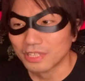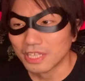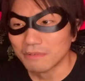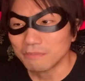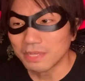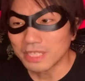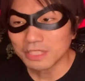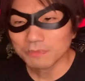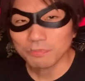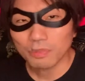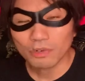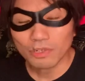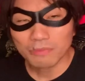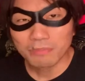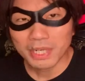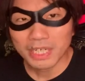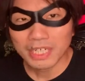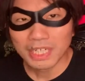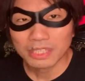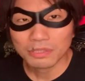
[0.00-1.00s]
まず
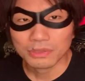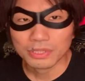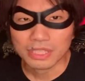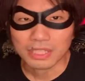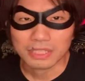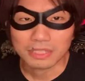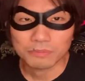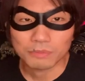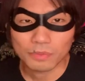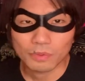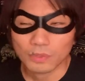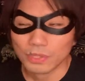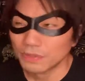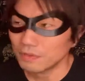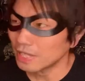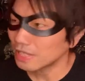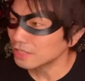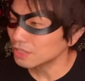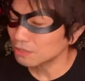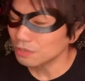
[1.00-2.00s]
ポール・マッカートニー、もう言
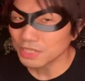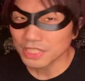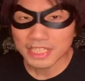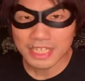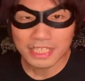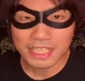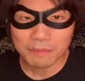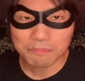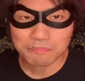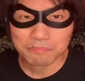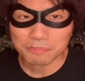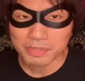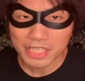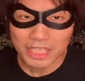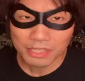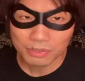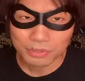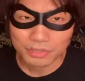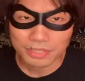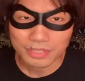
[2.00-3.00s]
わずと知れた
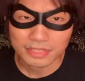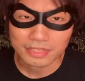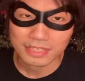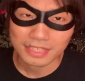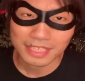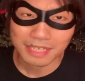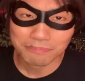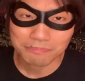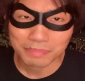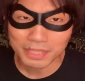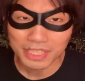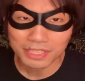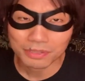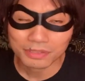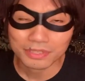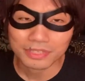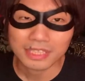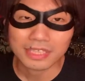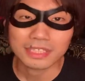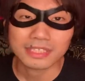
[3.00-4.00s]
ビートルズ、
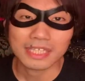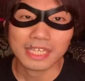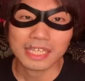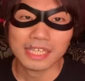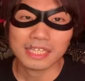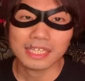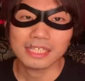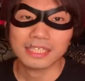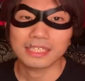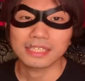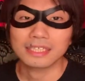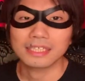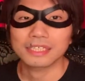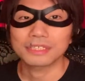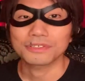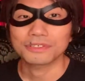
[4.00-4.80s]
ザ・ビートルズですね。